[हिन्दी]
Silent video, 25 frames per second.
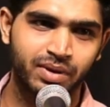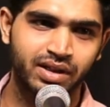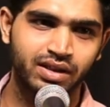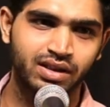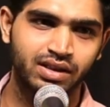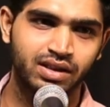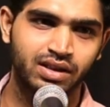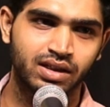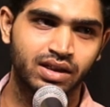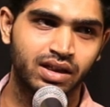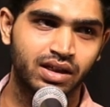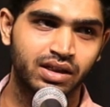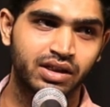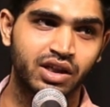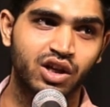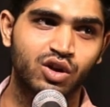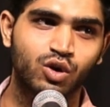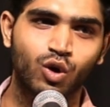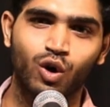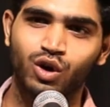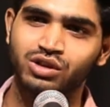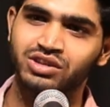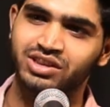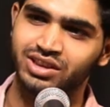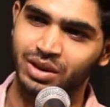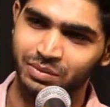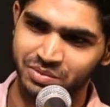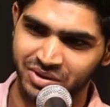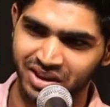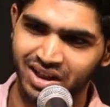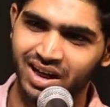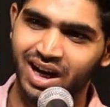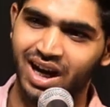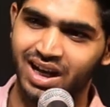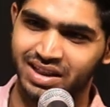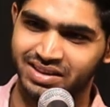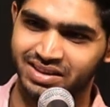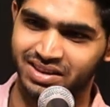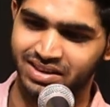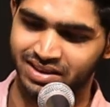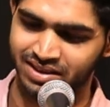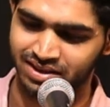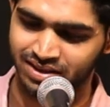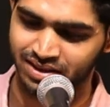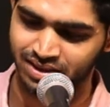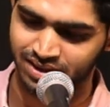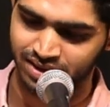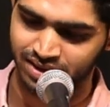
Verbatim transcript: पे कि कौन सबसे ख़ास है